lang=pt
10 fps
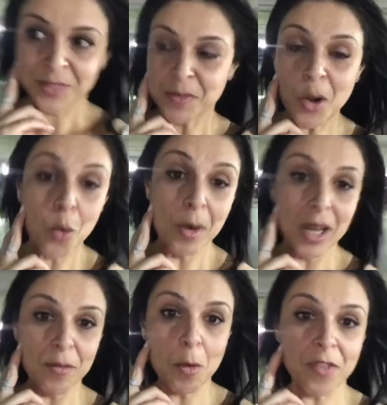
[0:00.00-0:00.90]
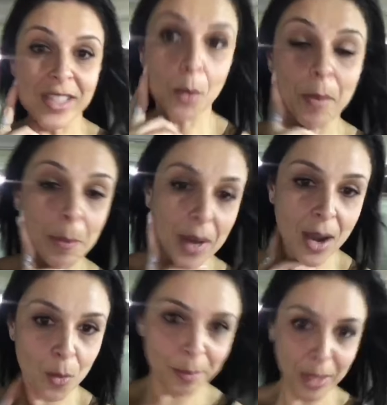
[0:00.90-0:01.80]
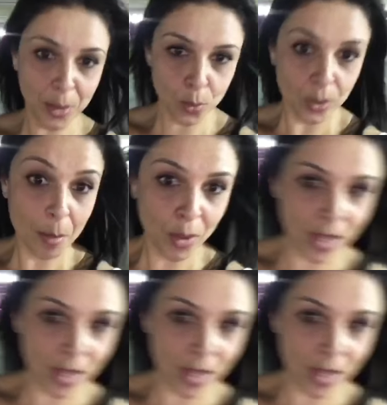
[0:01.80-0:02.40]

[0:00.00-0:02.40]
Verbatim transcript: falou: "Mãe, vamos fazer o pai pagar um mico. Dá uma